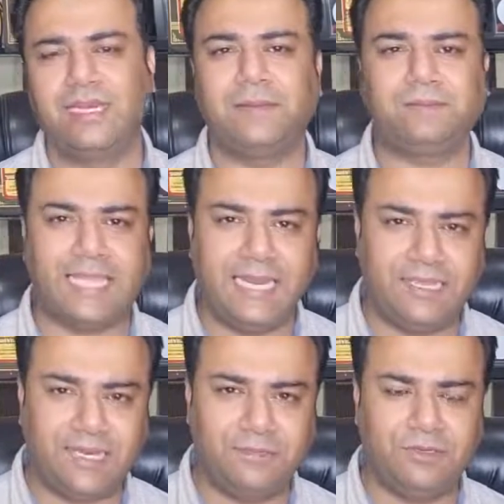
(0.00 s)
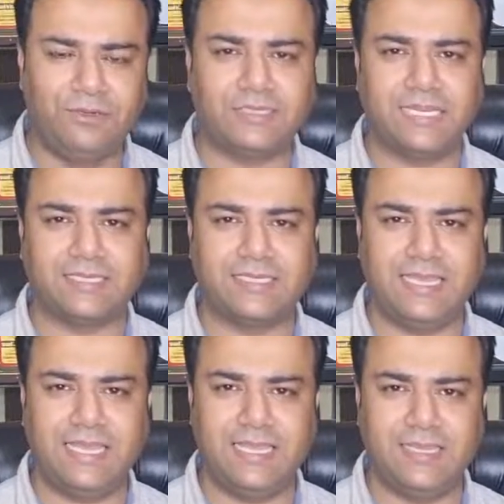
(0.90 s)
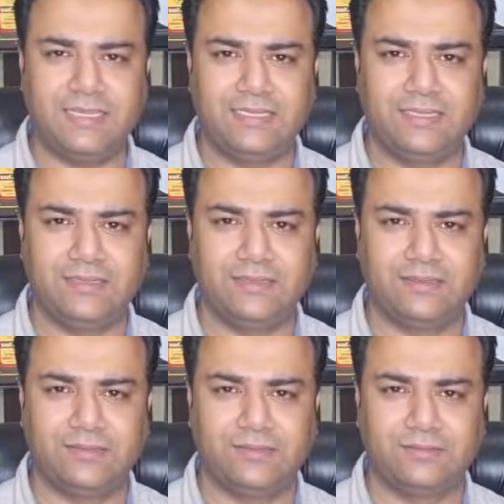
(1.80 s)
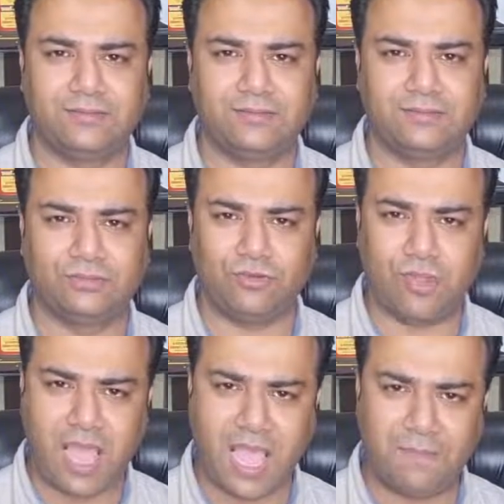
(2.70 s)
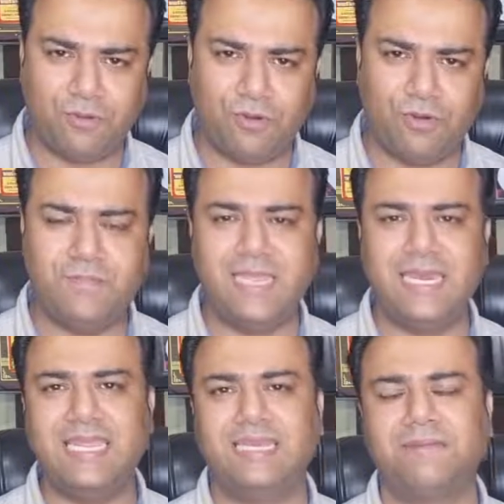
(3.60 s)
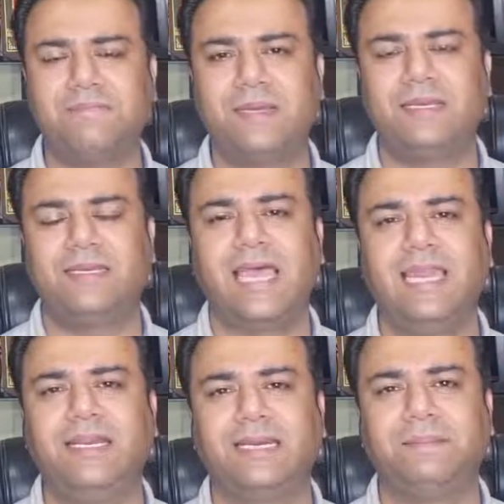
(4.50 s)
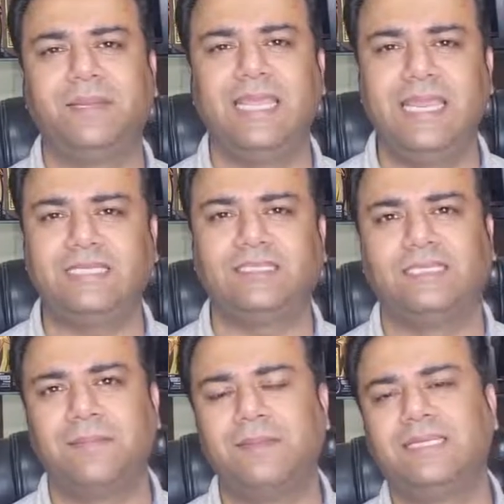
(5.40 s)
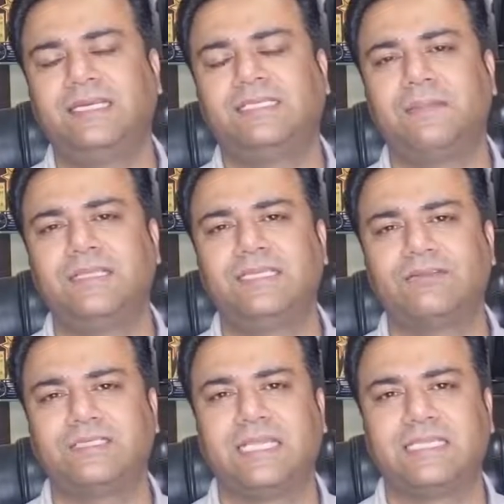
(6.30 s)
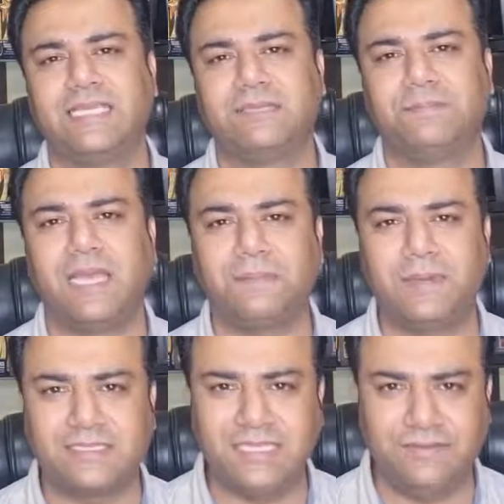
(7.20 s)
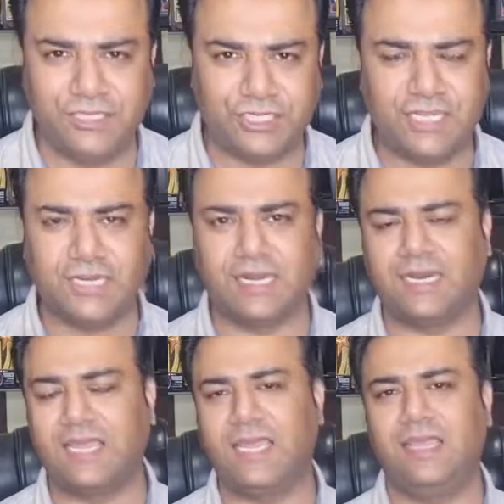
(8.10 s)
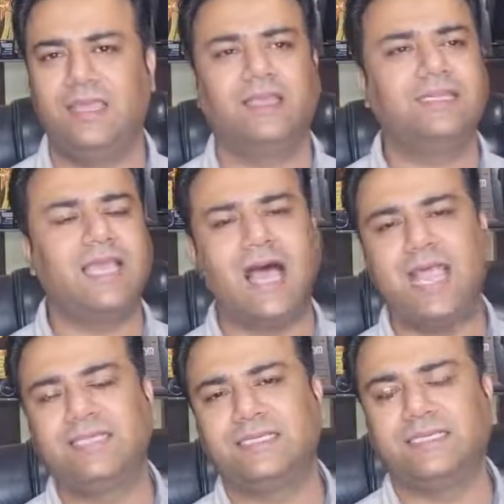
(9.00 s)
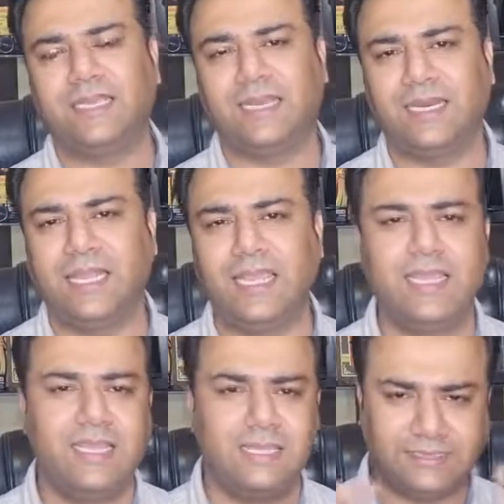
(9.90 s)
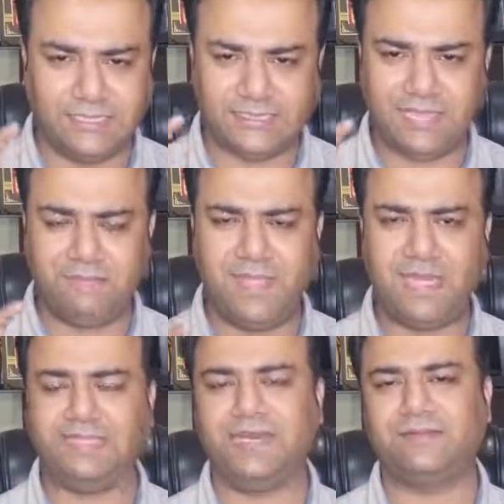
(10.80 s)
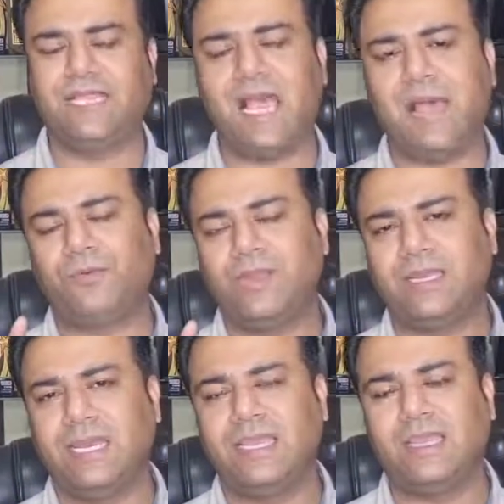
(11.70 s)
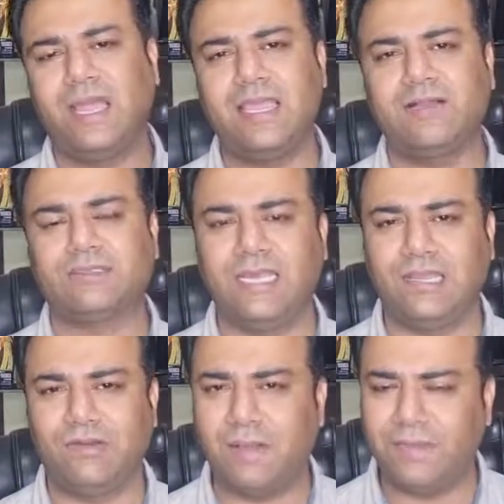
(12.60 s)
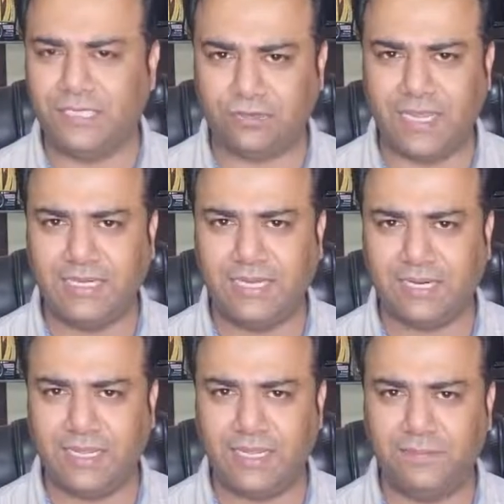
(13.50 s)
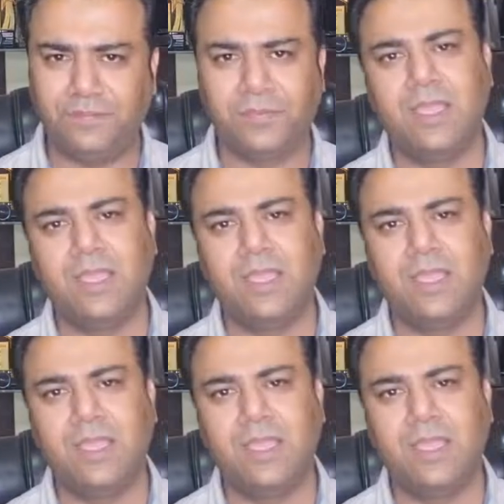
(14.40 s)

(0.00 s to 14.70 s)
अगर आप टेलीग्राम यूज करते हैं तो आपको मेरे नंबर नाइन ट्रिपल एट डबल थ्री डबल जीरो सिक्स एट पर अपना सीवी शेयर करना है या हाई सेंड करना है जिससे मेरी तरफ से आपको एक लिंक आएगा उस लिंक को आपने ज्वाइन करना है